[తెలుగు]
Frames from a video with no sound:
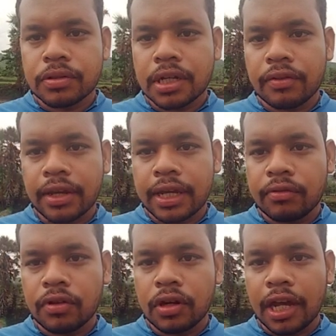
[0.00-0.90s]
ఛానల్ వెంకీ
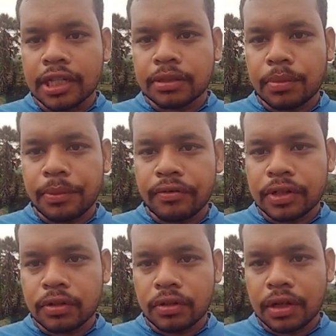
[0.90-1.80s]
వరల్డ్ ఎగ్జామ్ పేపర్ మనం
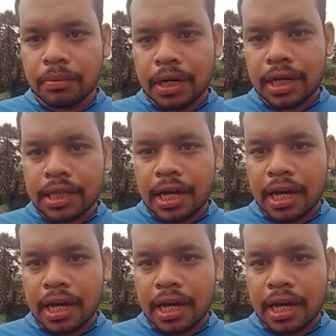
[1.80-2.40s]
చూడండి మనకైతే